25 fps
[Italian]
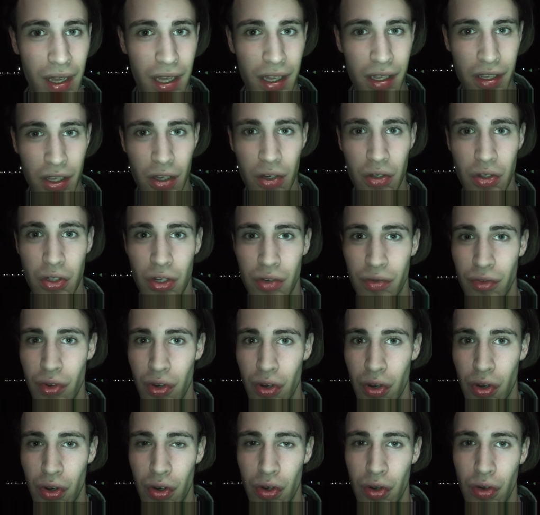io lo
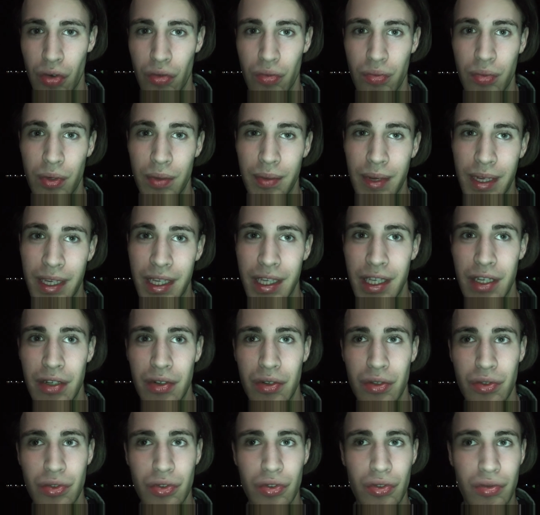trovo un po'
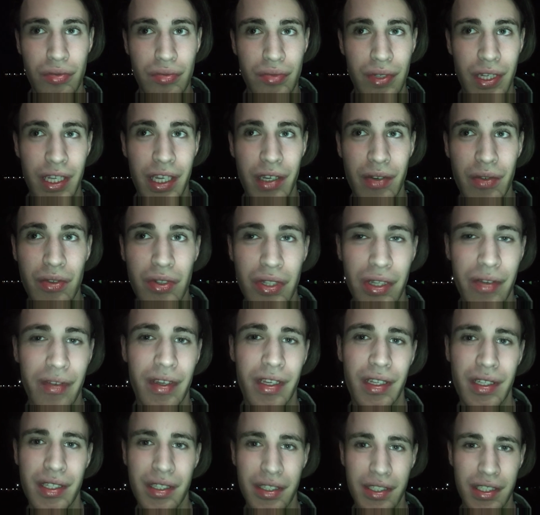macchinoso perché uno
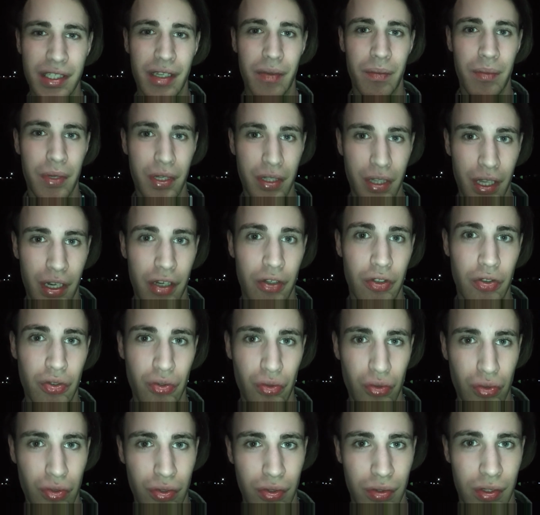deve sempre andare
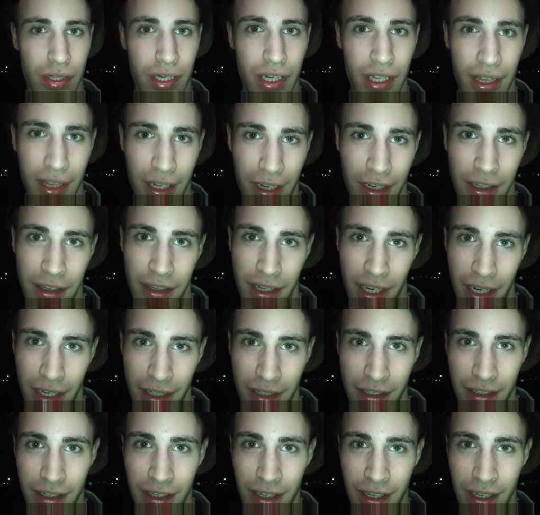giù tra tran tran